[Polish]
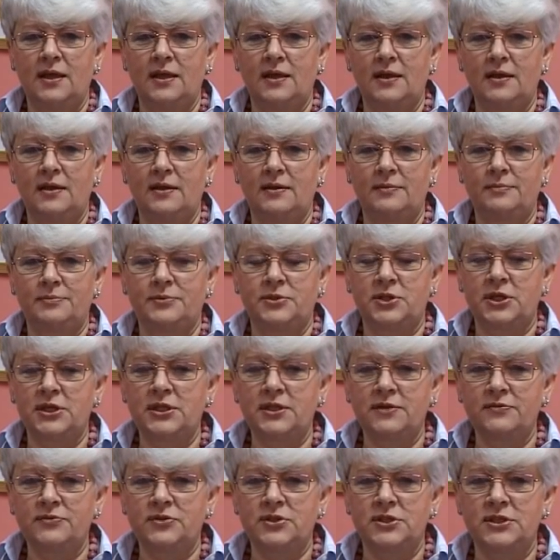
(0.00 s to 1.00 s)
y,
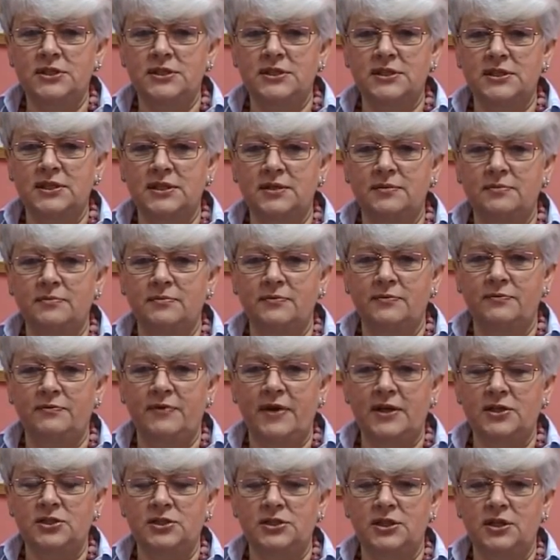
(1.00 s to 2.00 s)
przede wszystkim
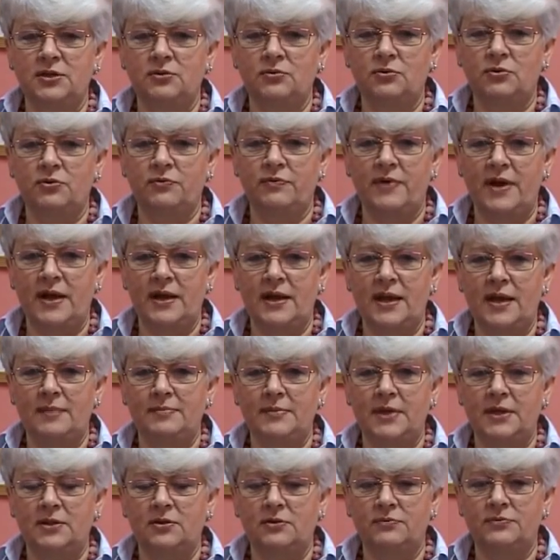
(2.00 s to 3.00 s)
ważnej uchwale, a
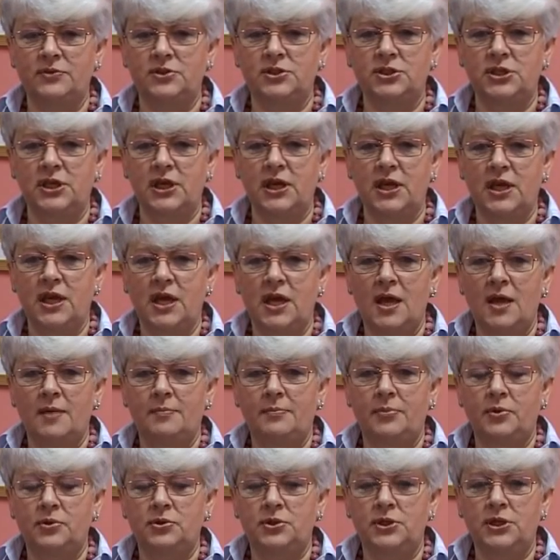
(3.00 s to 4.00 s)
mianowicie
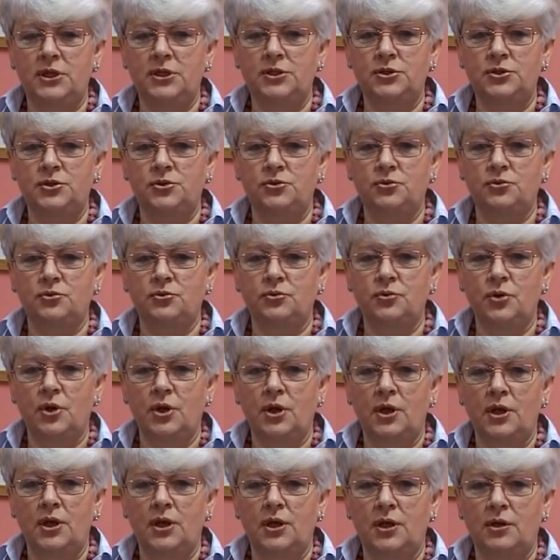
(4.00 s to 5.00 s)
podjęciu
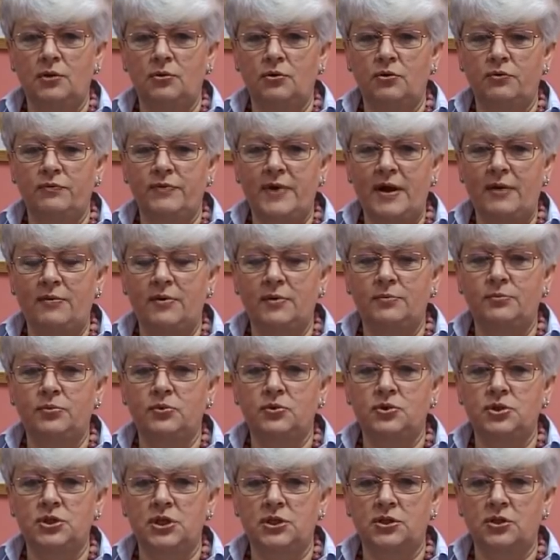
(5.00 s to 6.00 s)
y, uchwały
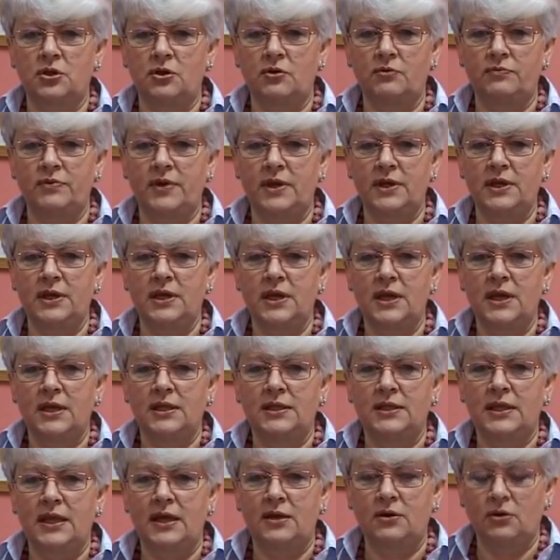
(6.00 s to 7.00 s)
budżetowej
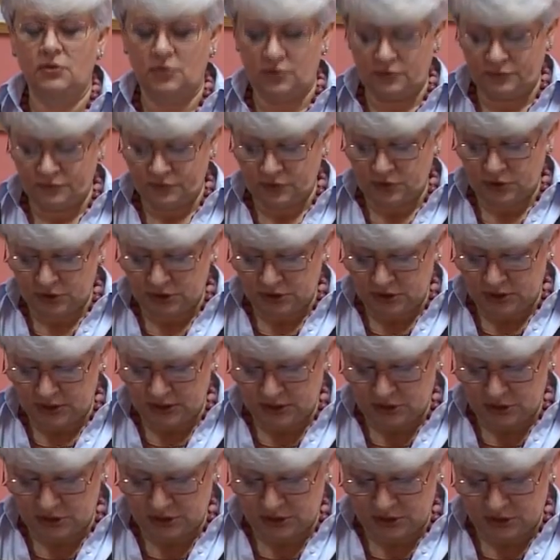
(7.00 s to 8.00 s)
na rok
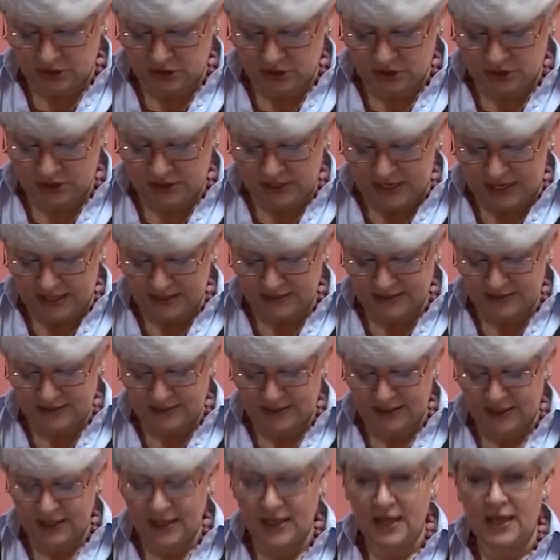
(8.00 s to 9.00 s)

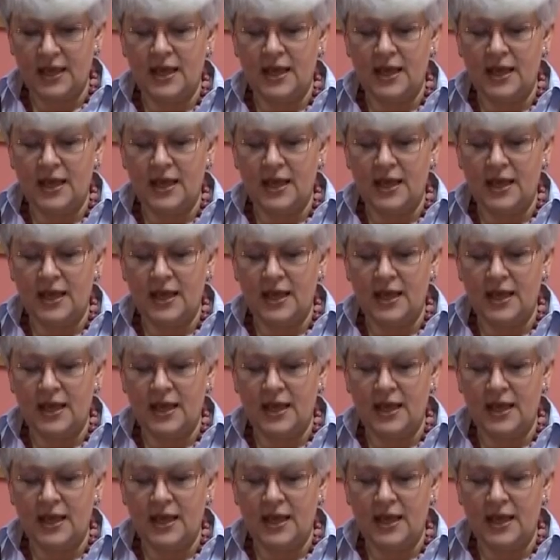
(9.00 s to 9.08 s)
2013.